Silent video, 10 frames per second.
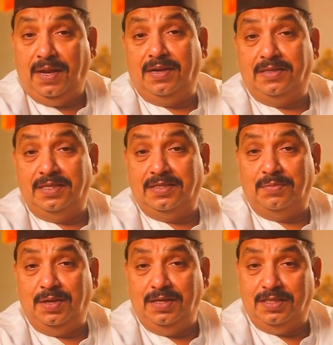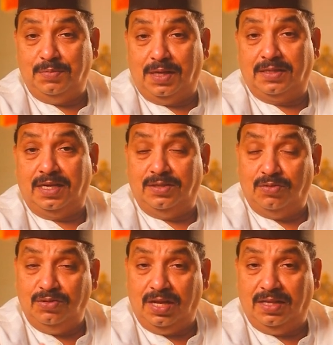फ्राई करते समय इस बात का
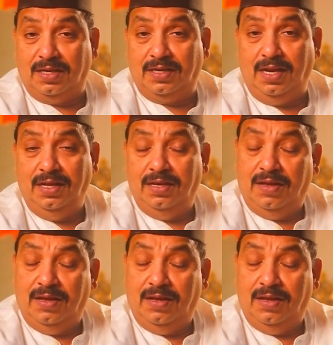जरूर ध्यान रखना